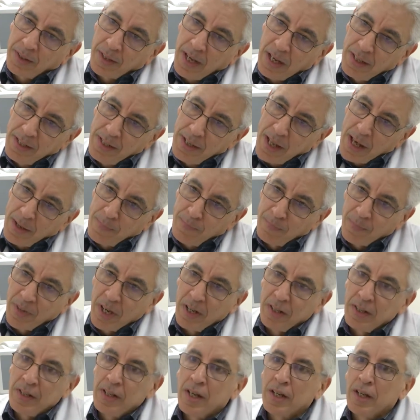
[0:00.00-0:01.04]
قليله
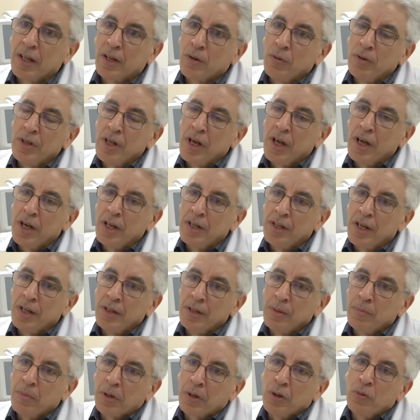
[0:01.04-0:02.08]
قليله على كل حال
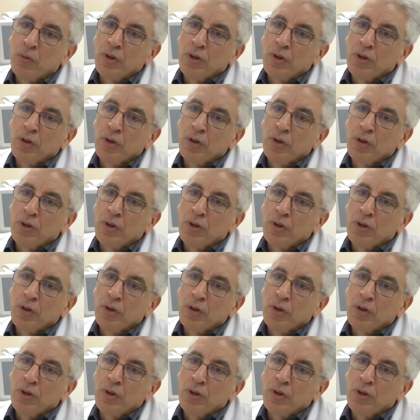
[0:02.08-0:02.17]
يعني برك